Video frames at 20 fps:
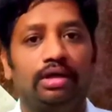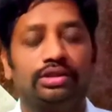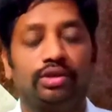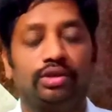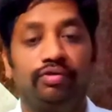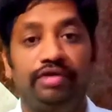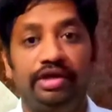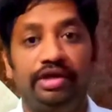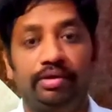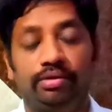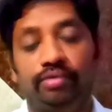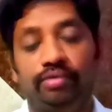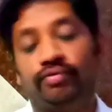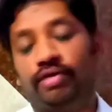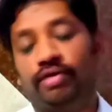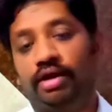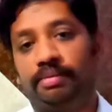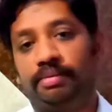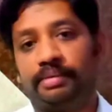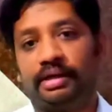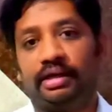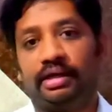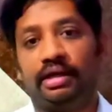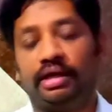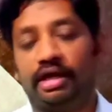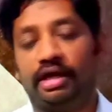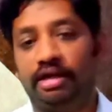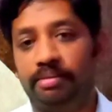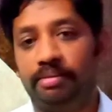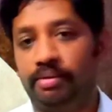ஸோ வீடியோ வந்து ஃபுல்லாக
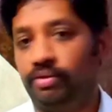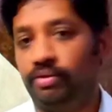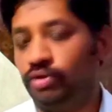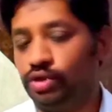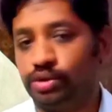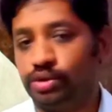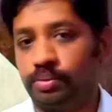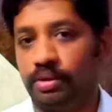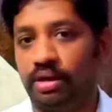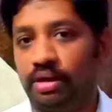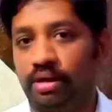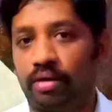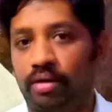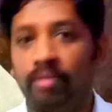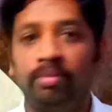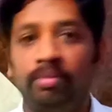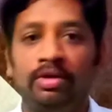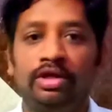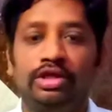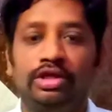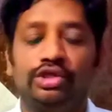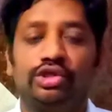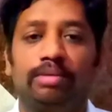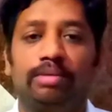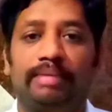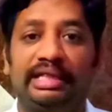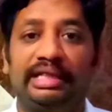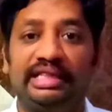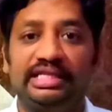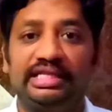பாருங்கள் கண்டிப்பாக வந்து யூஸ்ஃபுல்லாக இருக்கும் ஸோ
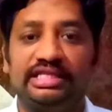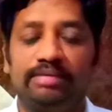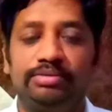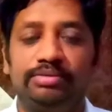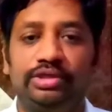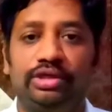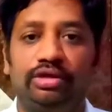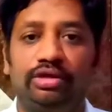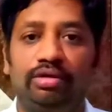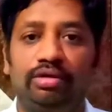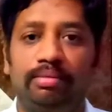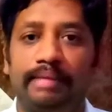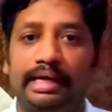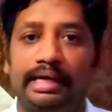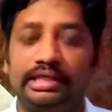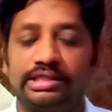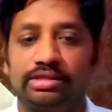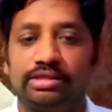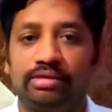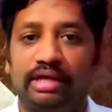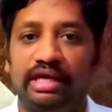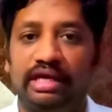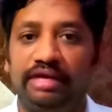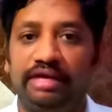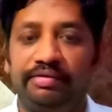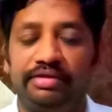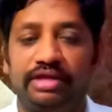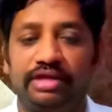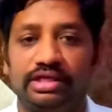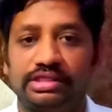மற்ற சப்ஜெக்ட்டுக்கும் மேக்ஸுக்கும் நிறைய
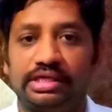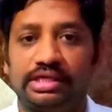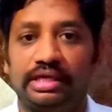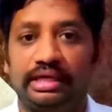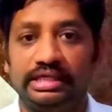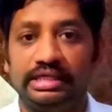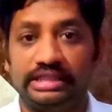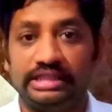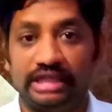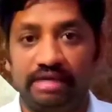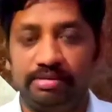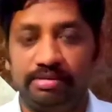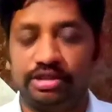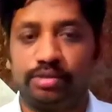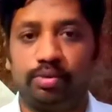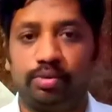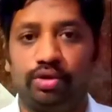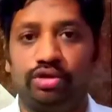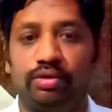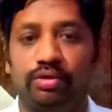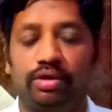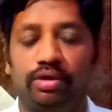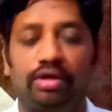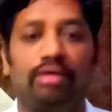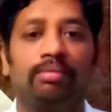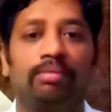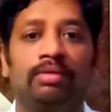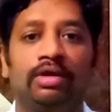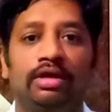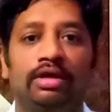வித்தியாசம் இருக்குது சிலபஸ் பொறுத்த
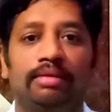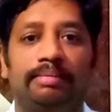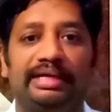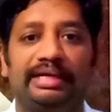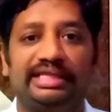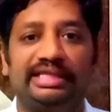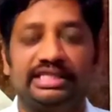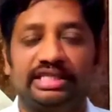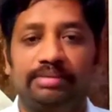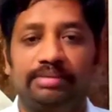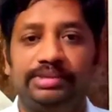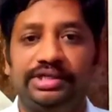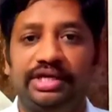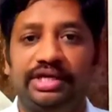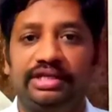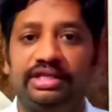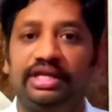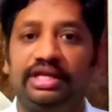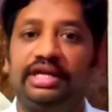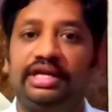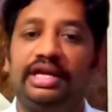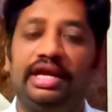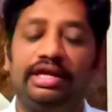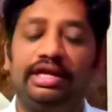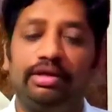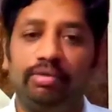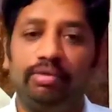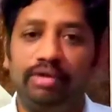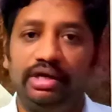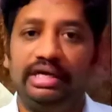வரைக்கும் மற்ற சப்ஜெக்ட் எடுத்திங்கன்னா
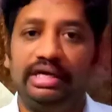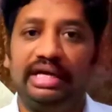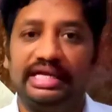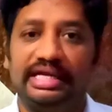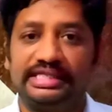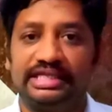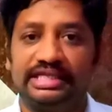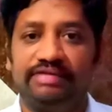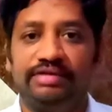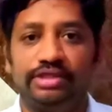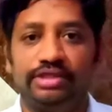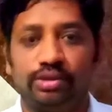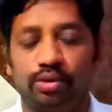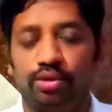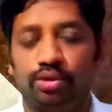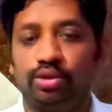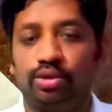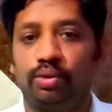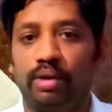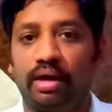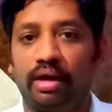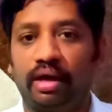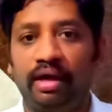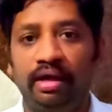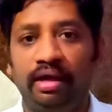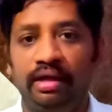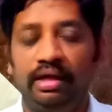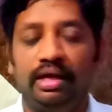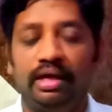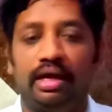யூனிட் லெசன் வைஸ் கொடுத்துருவாங்க
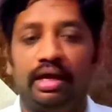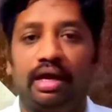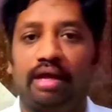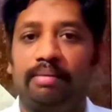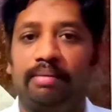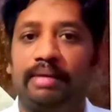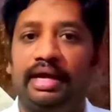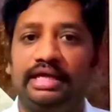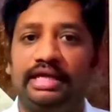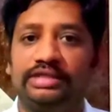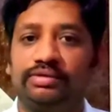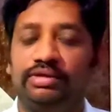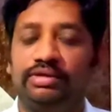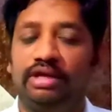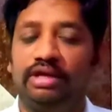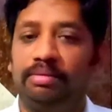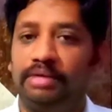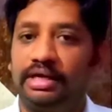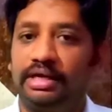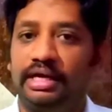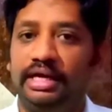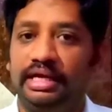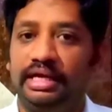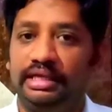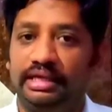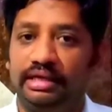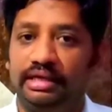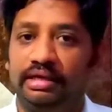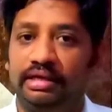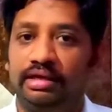ஆனால் மேக்ஸ் வந்து அப்படி
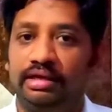கிடையாது